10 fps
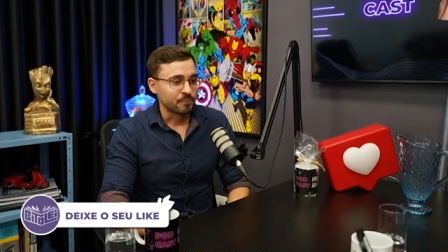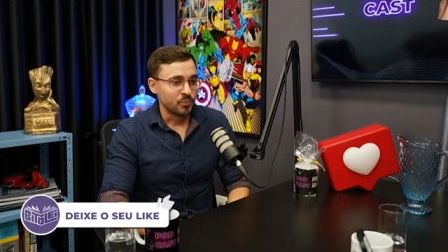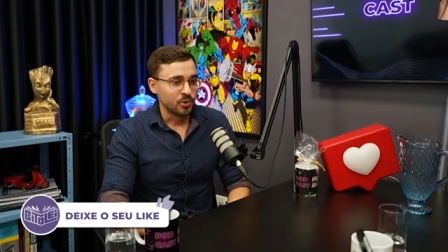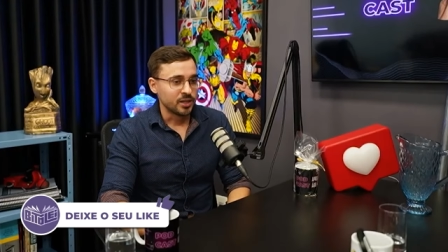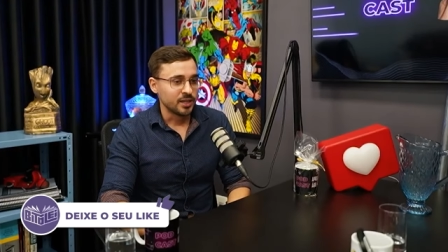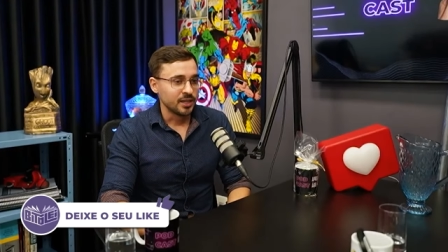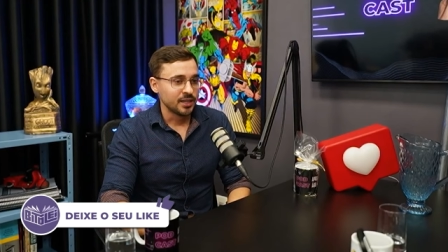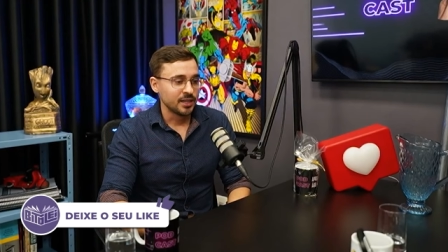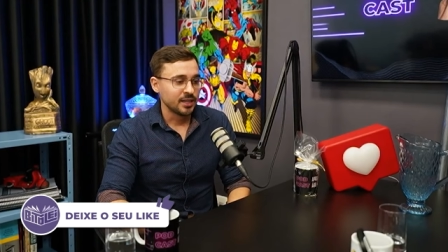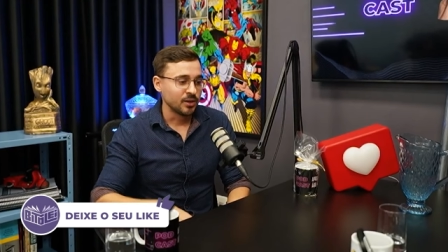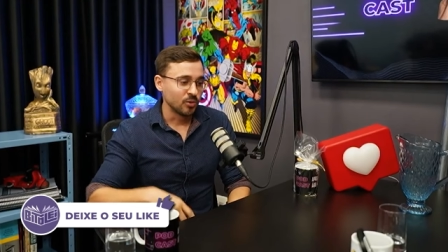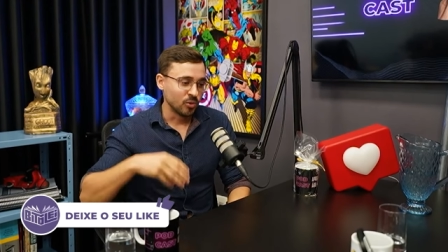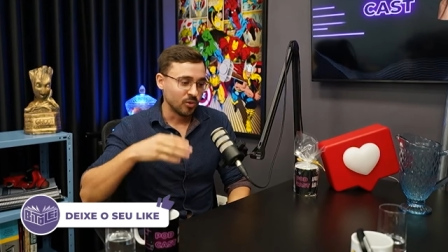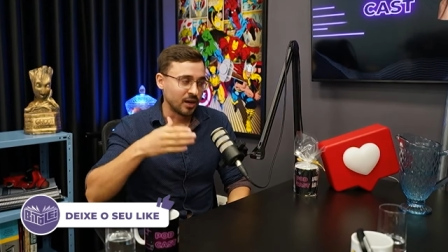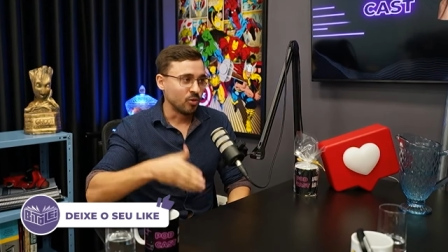porque
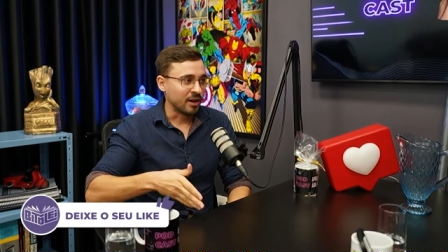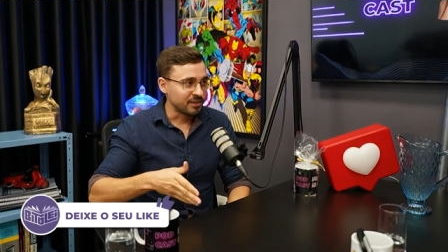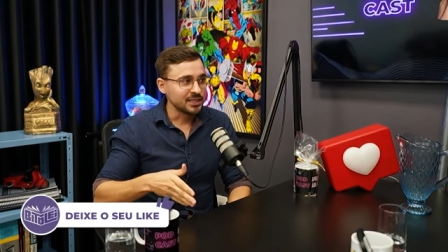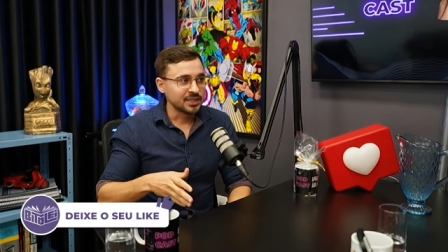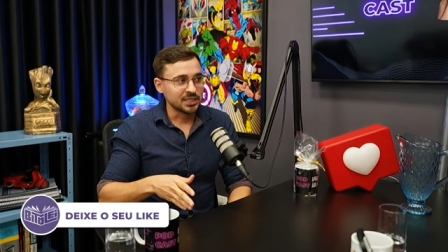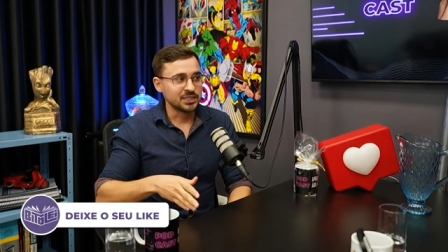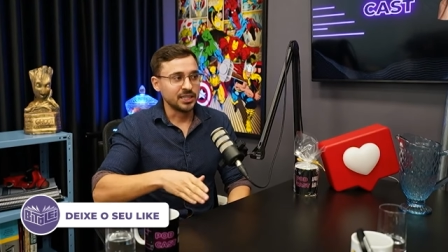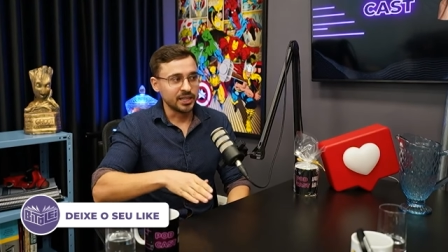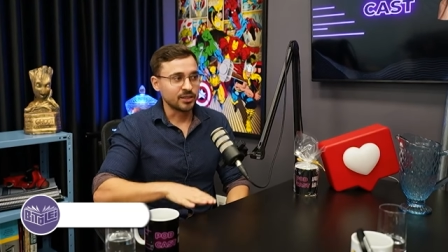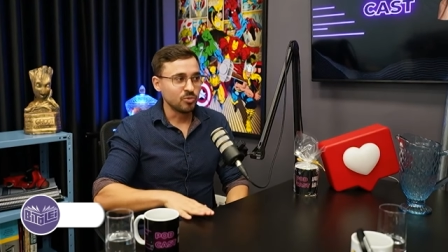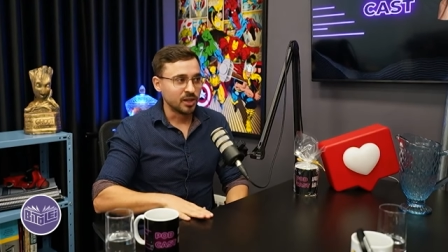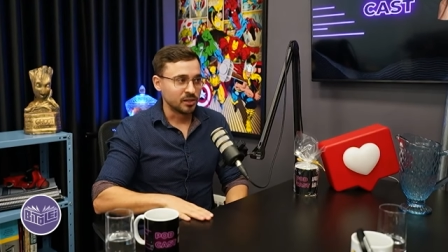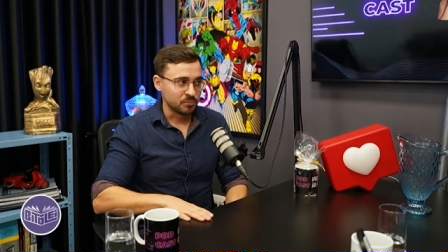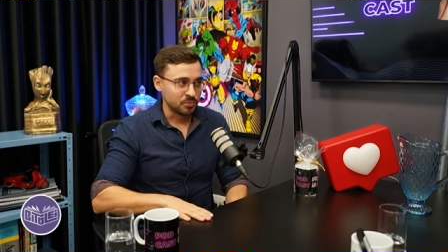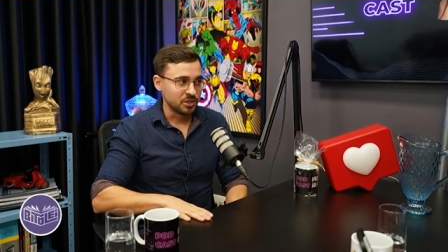a validade dele era um
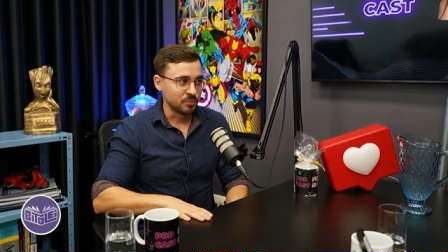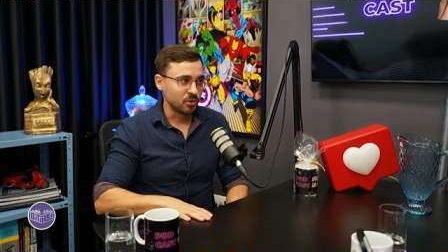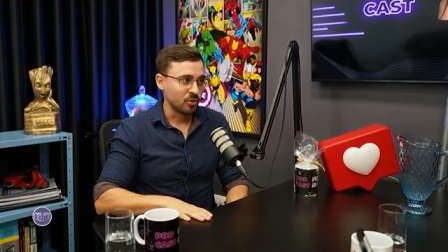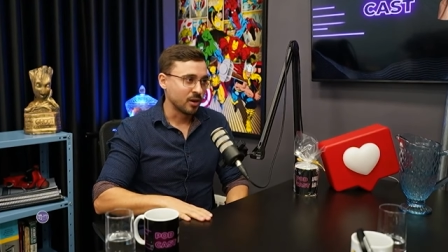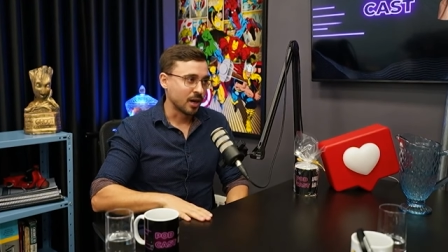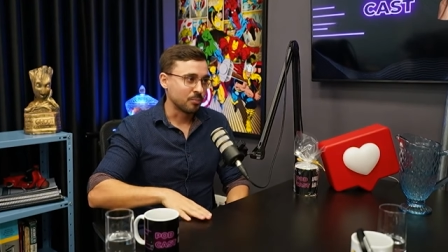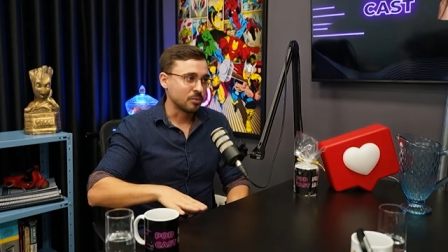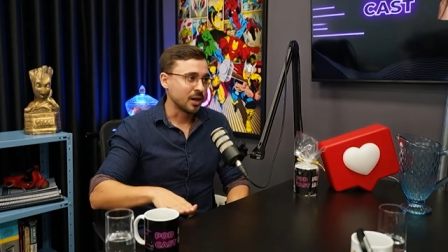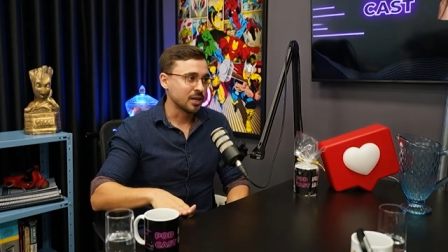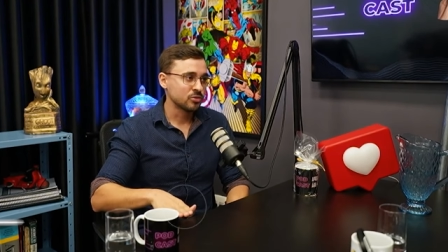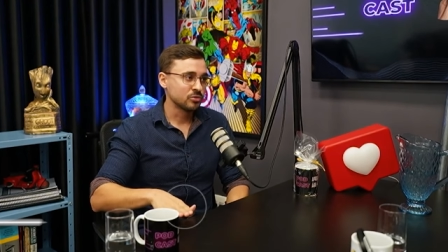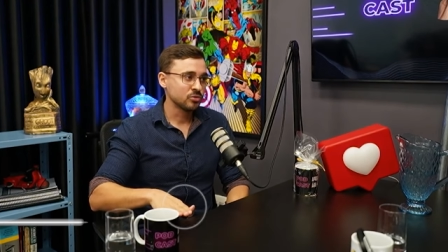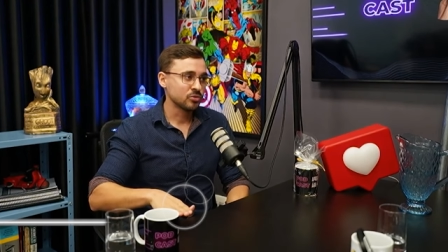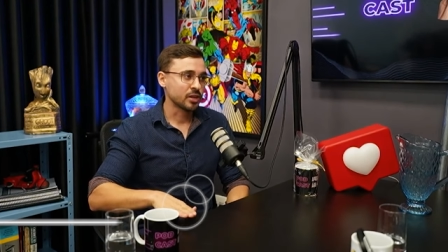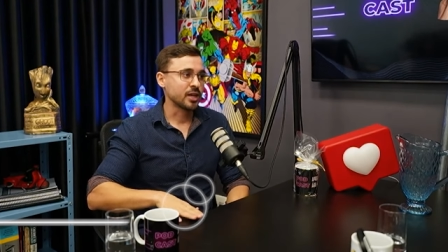ano, podia prorrogar por mais um,
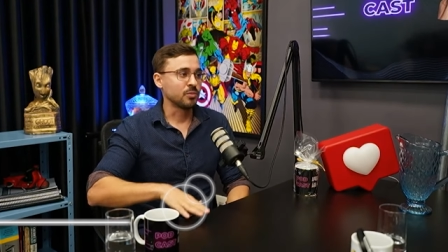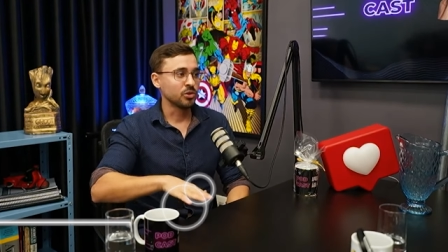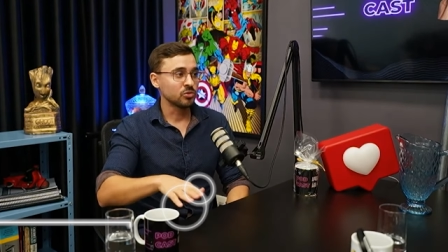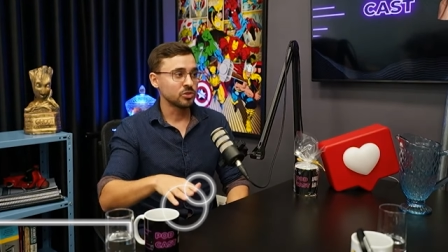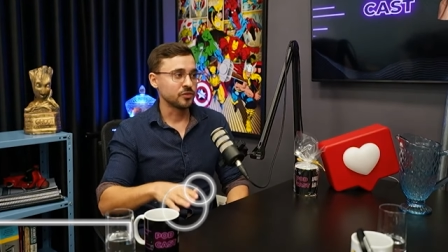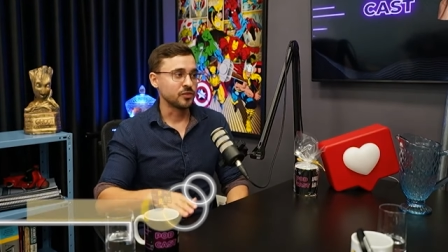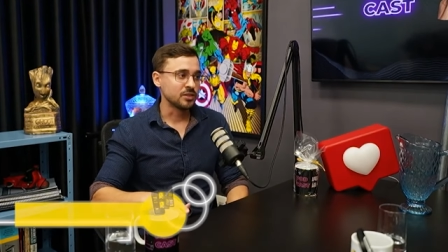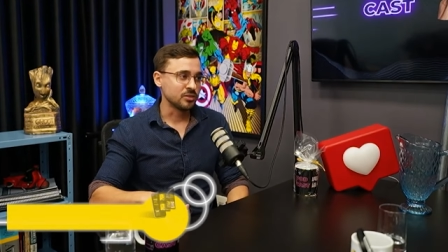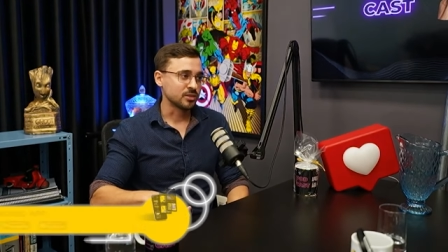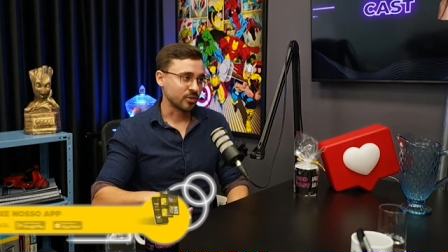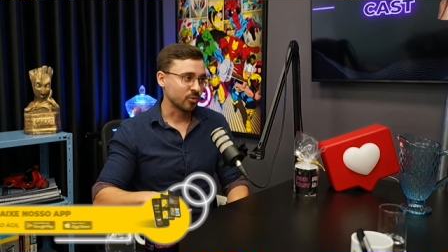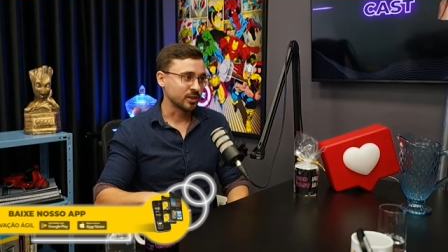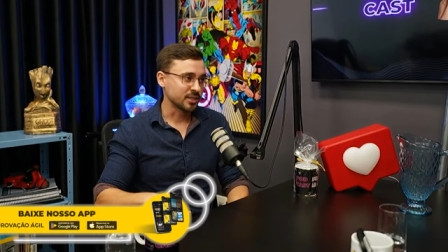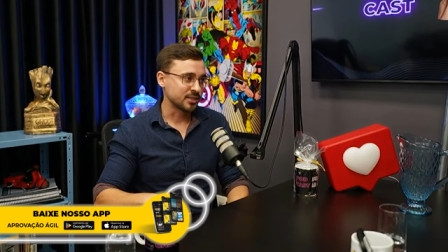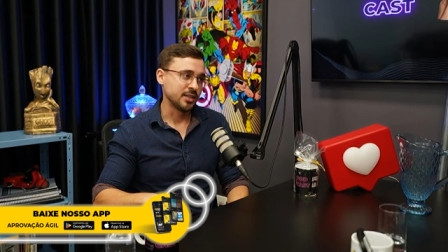só que era muito difícil isso
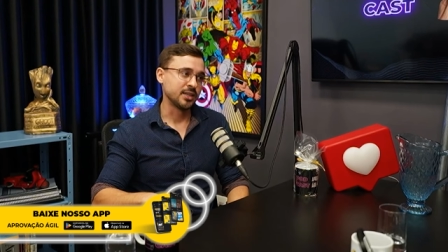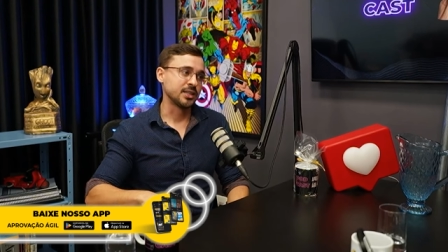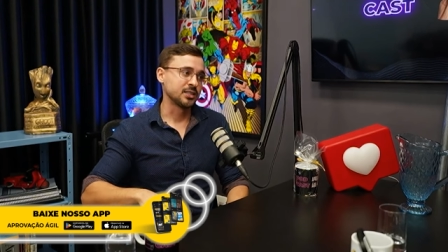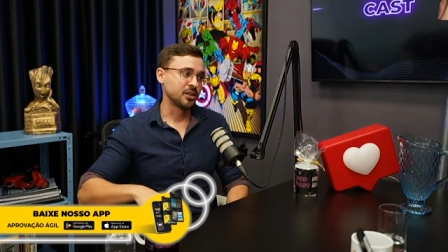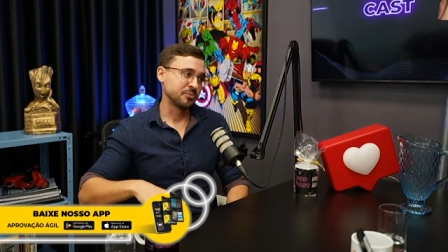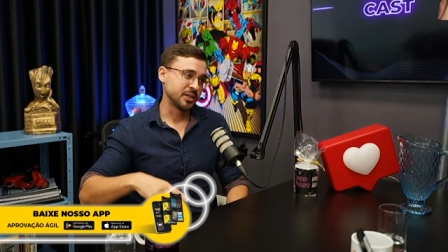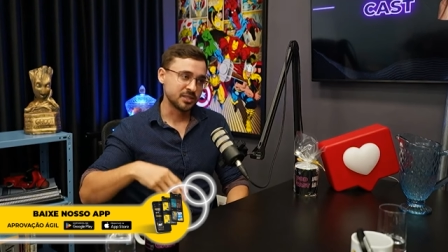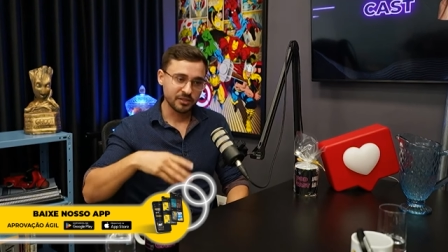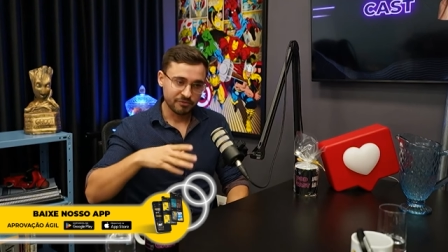acontecer, né? Geralmente você hum.